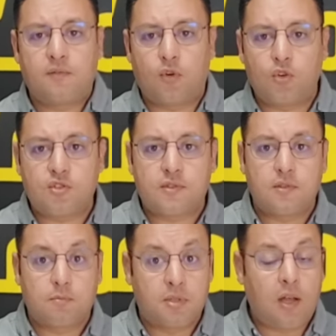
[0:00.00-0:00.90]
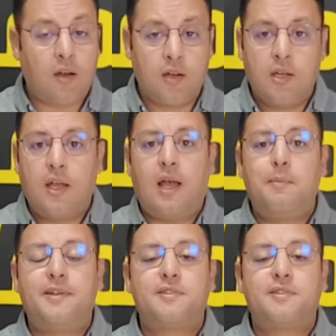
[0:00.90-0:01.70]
فوكس بدا حملة